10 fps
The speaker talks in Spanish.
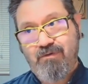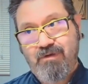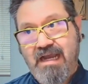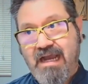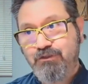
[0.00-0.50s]

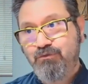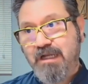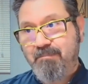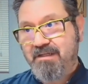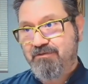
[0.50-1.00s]
eh, hay
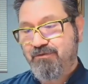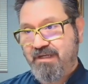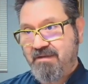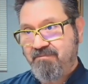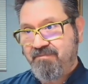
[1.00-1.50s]
una
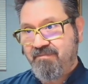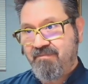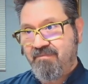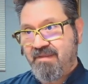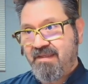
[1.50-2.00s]
persona
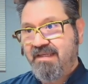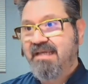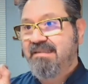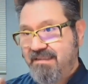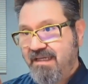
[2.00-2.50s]

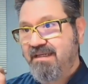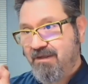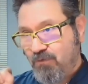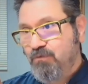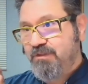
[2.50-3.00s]
que
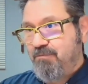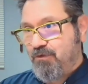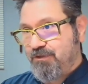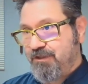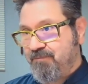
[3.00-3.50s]
tiene un
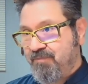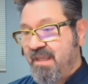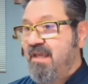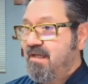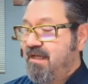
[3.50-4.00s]
demonio
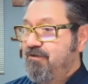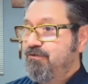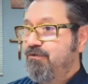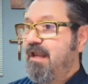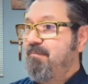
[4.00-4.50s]
que
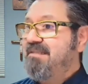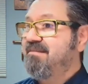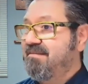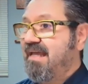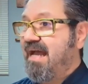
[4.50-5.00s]
no
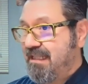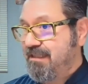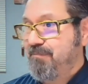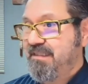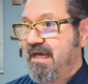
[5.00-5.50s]
solamente está
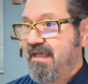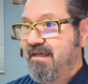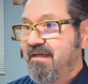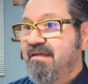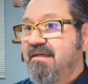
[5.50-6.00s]

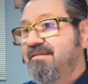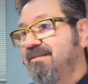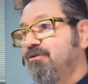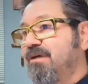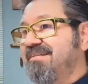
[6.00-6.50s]
admirada,
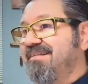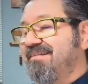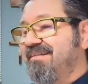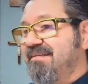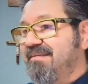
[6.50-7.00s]
sino que se
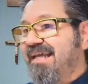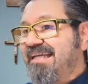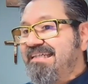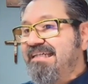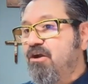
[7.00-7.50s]

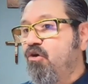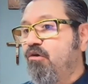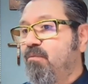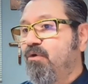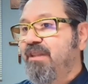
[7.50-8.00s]
siente
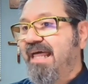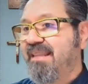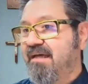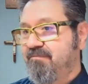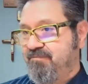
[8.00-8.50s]

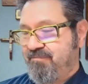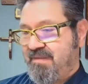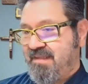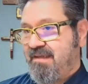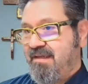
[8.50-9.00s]
incomodada.
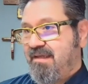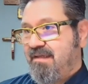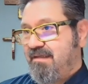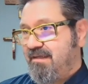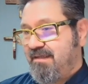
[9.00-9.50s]

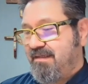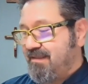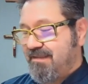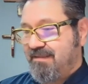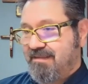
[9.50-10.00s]

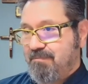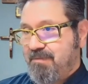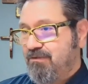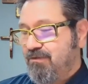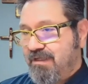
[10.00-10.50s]
Eh,
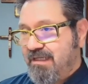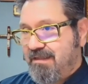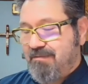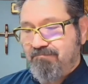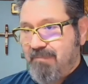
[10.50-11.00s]
repito,
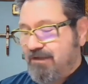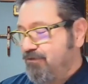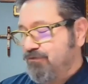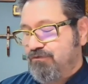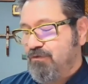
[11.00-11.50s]
eh,
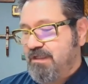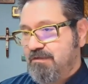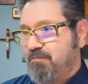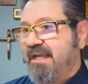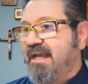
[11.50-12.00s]
Marcos no
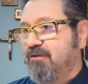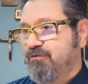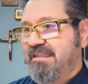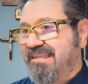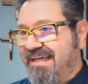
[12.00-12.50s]
explica
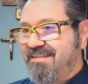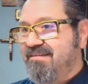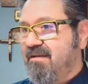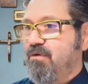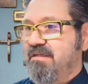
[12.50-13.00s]
los
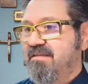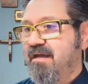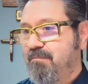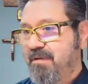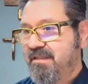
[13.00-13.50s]
detalles de lo que
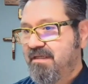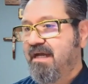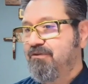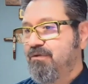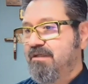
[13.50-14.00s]
estaba
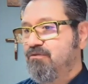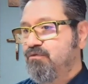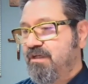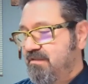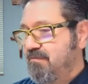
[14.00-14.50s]
predicando
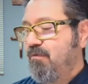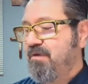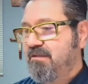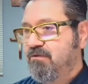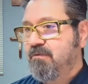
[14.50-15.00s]
Jesús en ese
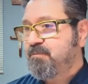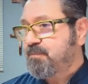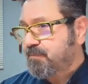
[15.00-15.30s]
momento,